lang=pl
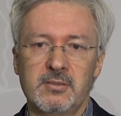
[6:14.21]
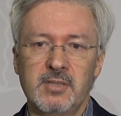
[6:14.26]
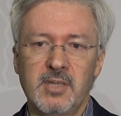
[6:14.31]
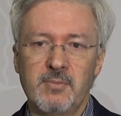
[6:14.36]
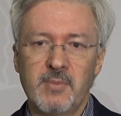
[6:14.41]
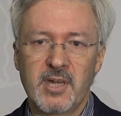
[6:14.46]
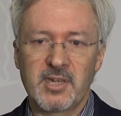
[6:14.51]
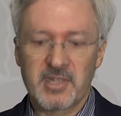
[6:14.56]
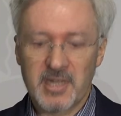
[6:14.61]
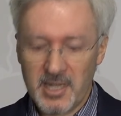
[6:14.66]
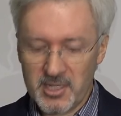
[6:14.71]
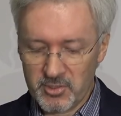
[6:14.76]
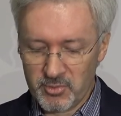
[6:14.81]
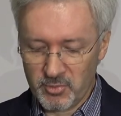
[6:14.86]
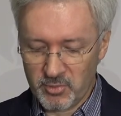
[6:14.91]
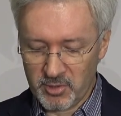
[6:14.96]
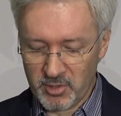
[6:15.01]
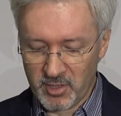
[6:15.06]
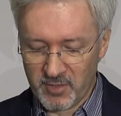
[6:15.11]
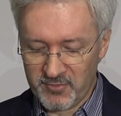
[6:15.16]
nie ma
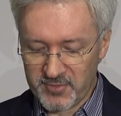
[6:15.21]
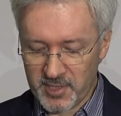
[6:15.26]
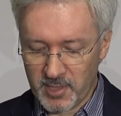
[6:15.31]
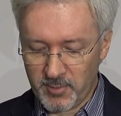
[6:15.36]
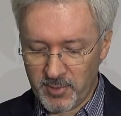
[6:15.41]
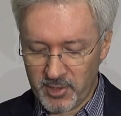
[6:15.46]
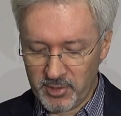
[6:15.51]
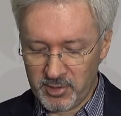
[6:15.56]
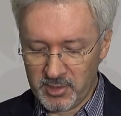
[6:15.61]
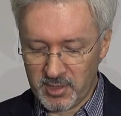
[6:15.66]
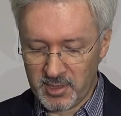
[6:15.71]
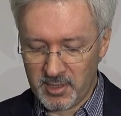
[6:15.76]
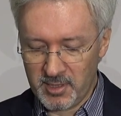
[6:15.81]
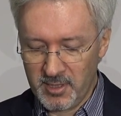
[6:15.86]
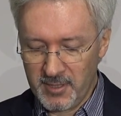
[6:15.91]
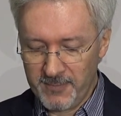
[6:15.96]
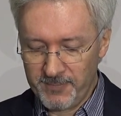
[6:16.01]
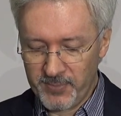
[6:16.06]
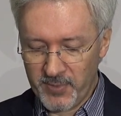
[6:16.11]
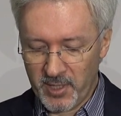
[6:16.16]
czasu, to w soboty
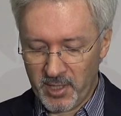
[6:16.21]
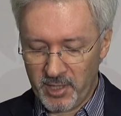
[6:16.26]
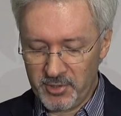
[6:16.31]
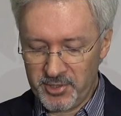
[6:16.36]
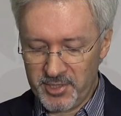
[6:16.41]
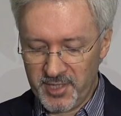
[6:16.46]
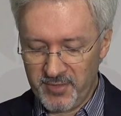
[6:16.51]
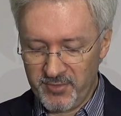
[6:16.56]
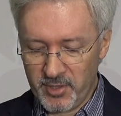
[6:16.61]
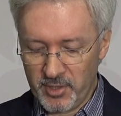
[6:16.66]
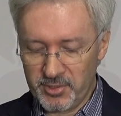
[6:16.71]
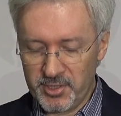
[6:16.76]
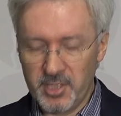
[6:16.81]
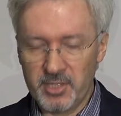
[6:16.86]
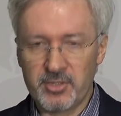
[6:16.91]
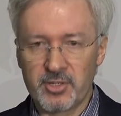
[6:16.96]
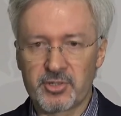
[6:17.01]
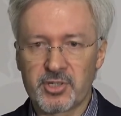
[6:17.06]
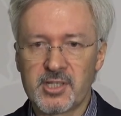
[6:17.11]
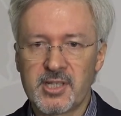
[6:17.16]
od 9
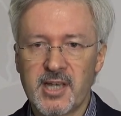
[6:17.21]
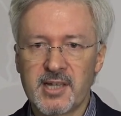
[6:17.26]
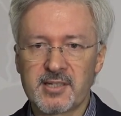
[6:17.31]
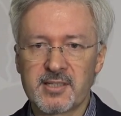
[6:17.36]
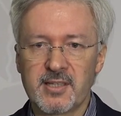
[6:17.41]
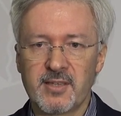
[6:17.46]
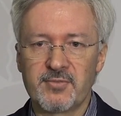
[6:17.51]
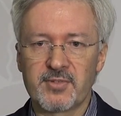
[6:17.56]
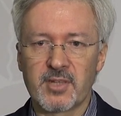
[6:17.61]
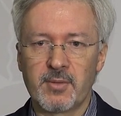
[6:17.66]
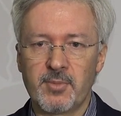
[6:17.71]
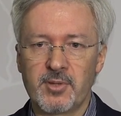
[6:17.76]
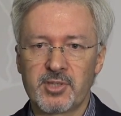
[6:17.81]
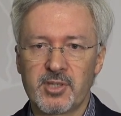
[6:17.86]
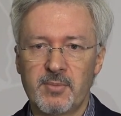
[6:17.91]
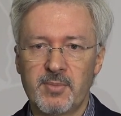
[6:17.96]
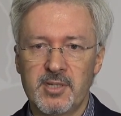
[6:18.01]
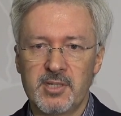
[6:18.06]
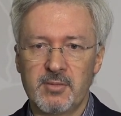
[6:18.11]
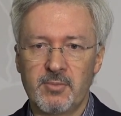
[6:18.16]
do 13 w
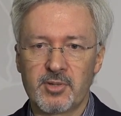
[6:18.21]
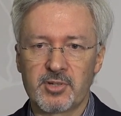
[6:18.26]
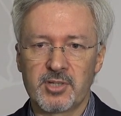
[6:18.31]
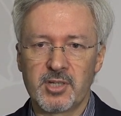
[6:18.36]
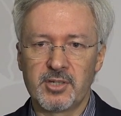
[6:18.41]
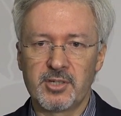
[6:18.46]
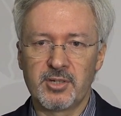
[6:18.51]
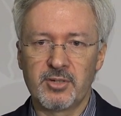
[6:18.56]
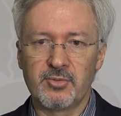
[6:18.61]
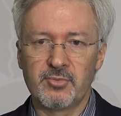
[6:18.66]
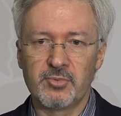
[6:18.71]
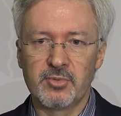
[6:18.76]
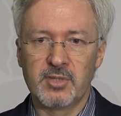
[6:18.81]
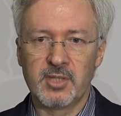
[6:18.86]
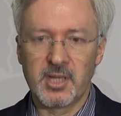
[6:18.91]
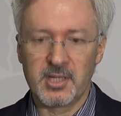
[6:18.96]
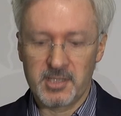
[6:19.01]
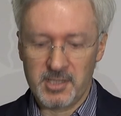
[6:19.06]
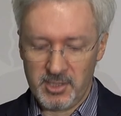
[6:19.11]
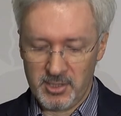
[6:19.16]
sobotę będzie można się
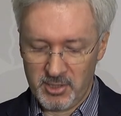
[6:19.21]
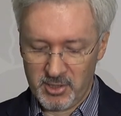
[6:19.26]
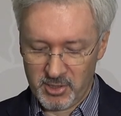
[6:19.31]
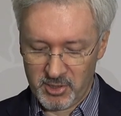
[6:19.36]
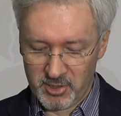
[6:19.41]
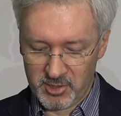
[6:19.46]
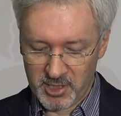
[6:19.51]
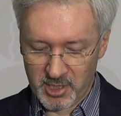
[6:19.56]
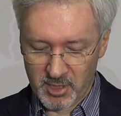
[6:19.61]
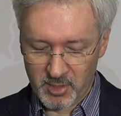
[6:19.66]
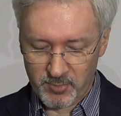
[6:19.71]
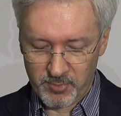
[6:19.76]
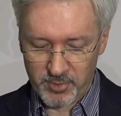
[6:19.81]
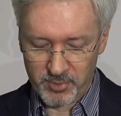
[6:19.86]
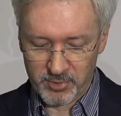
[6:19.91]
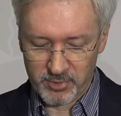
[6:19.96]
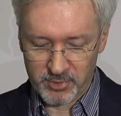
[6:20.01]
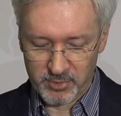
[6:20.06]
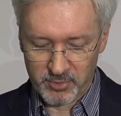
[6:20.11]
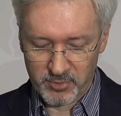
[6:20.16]
udać do tego
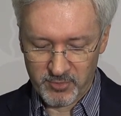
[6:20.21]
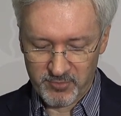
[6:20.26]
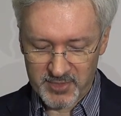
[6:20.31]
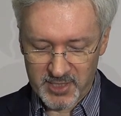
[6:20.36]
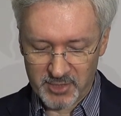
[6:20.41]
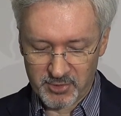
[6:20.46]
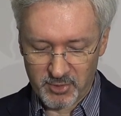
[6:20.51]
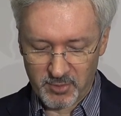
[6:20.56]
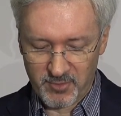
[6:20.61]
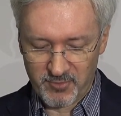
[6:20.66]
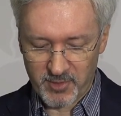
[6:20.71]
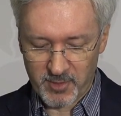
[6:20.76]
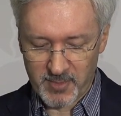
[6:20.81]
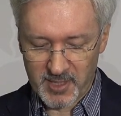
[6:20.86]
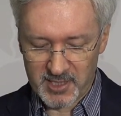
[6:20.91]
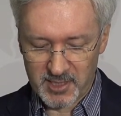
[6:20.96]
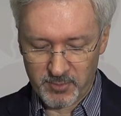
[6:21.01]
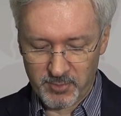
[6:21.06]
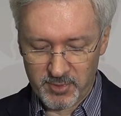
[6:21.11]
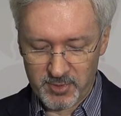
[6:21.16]
punktu w Centrum
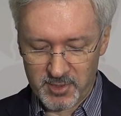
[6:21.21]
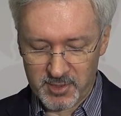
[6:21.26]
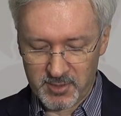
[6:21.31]
Informacji